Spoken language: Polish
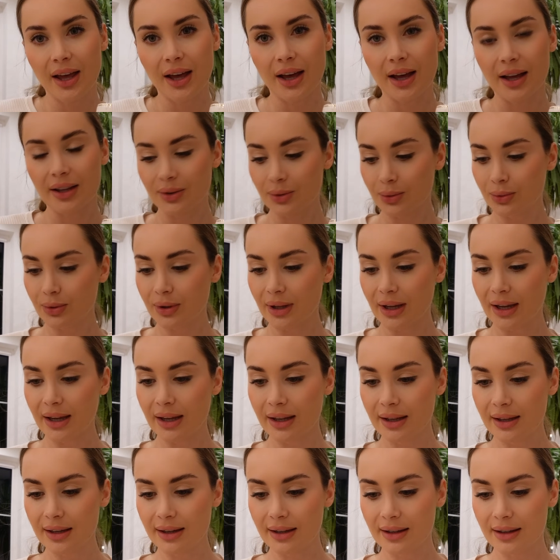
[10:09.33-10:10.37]
a
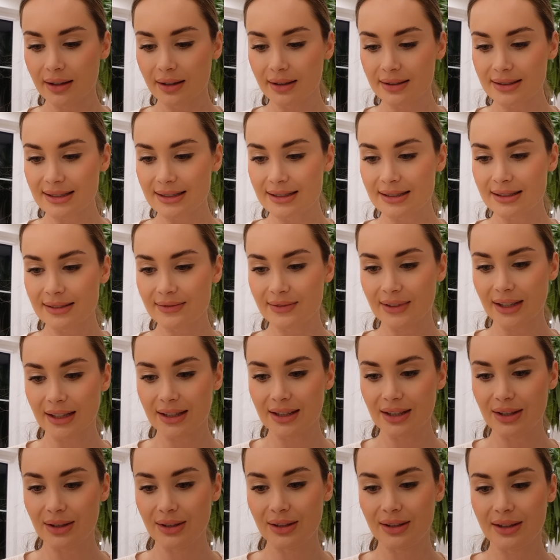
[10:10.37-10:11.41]
tutaj e,
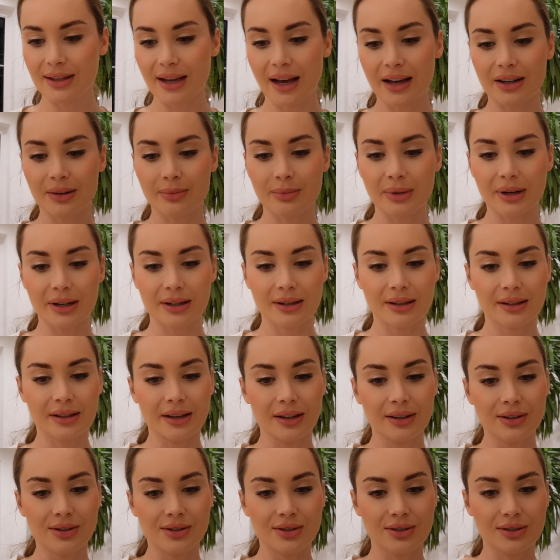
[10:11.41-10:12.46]
taki jarmark,
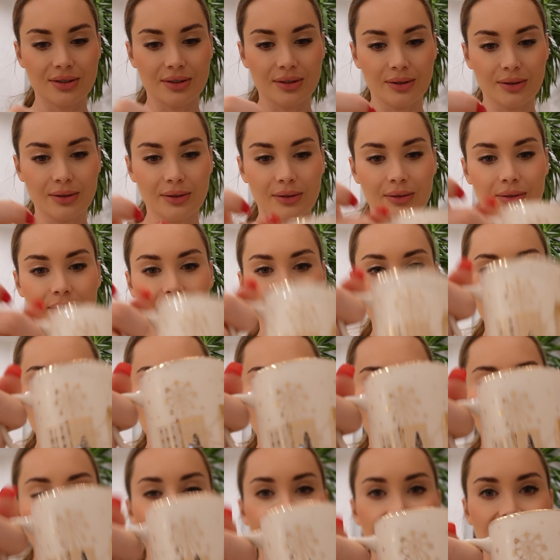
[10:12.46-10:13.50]
jakiś, o,
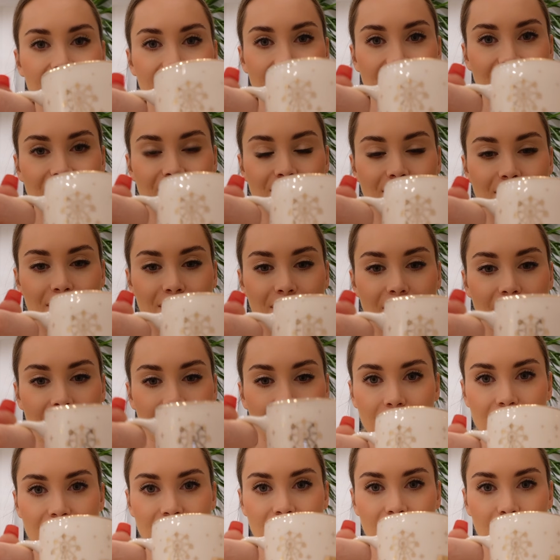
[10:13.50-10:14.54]
jakieś miasteczko
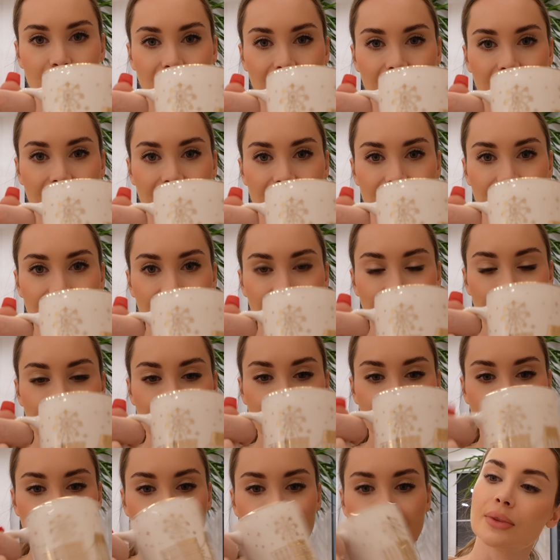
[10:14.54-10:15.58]
ozdobione w
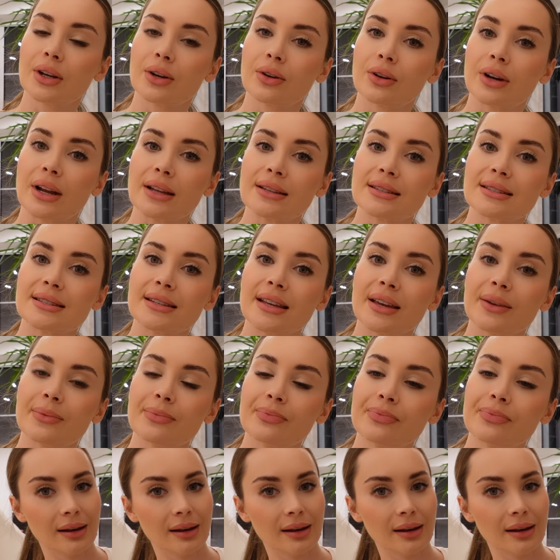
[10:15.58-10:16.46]
świąteczne dekoracje.